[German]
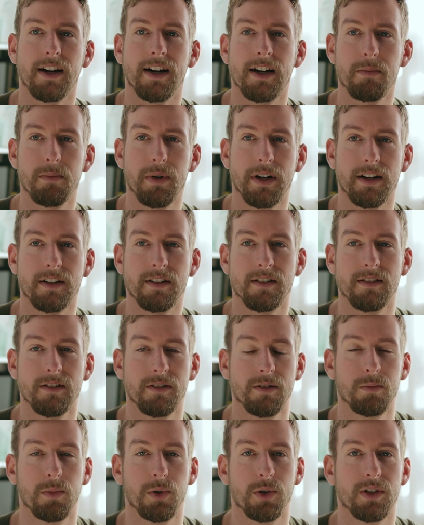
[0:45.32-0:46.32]
reinpacken
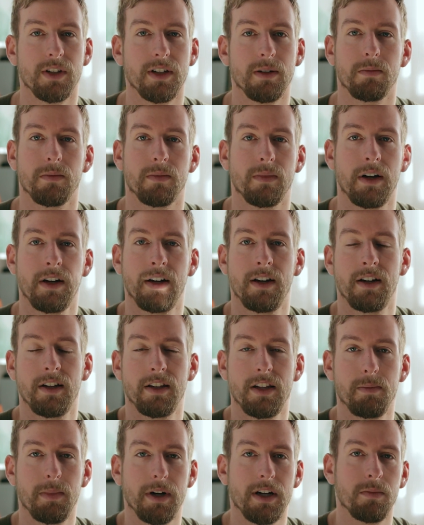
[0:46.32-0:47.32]
und möchte eben
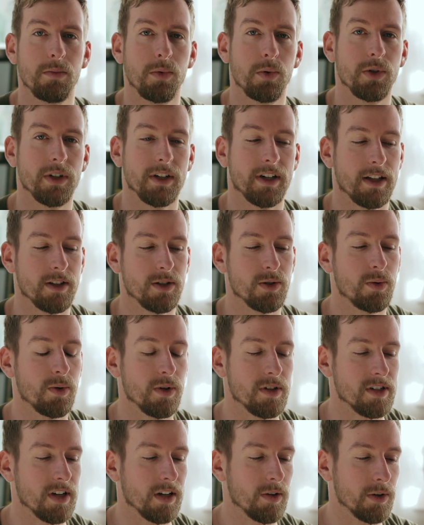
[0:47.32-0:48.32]
die beiden Bücher ganz
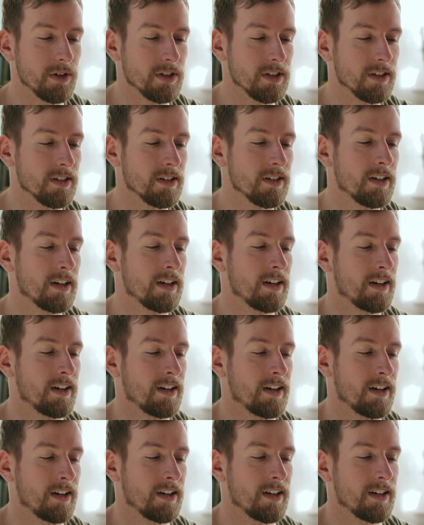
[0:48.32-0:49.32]
kurz erläutern.
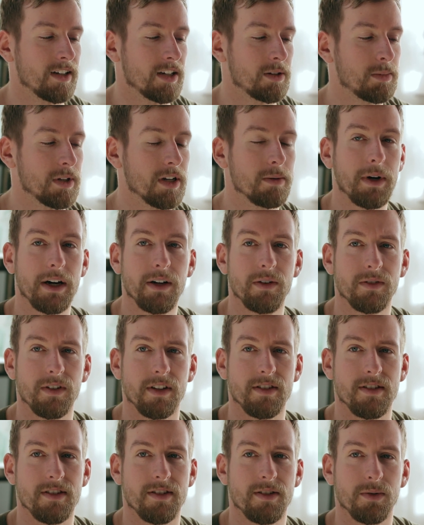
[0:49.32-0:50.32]
Ich bin der Meinung,
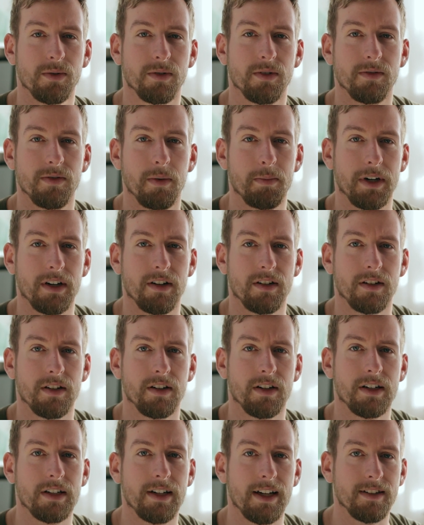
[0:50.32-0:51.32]
dass es so, wenn man
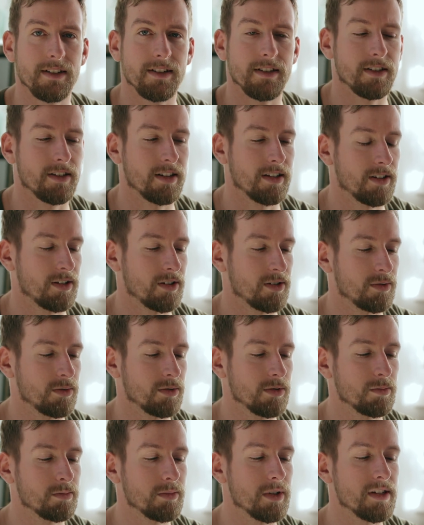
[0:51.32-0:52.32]
klettert
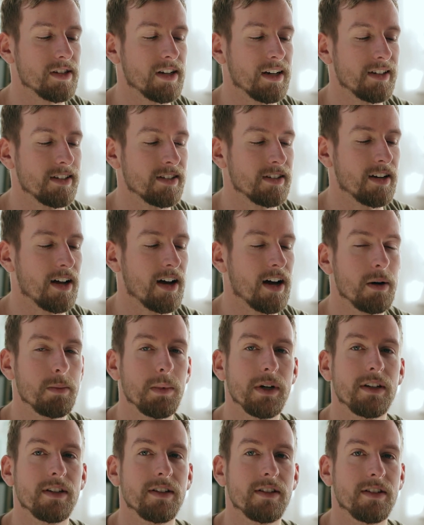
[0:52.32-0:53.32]
und mit Seilen
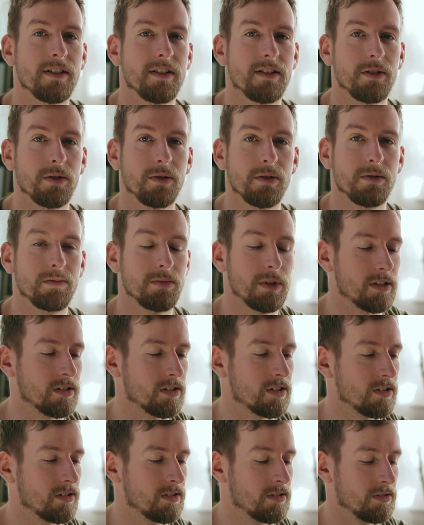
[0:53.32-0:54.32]
arbeitet, so
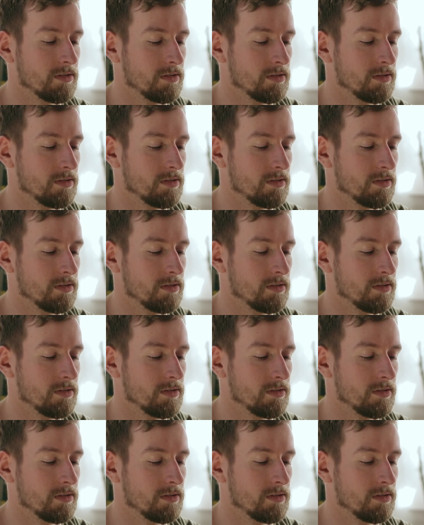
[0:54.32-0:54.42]
mit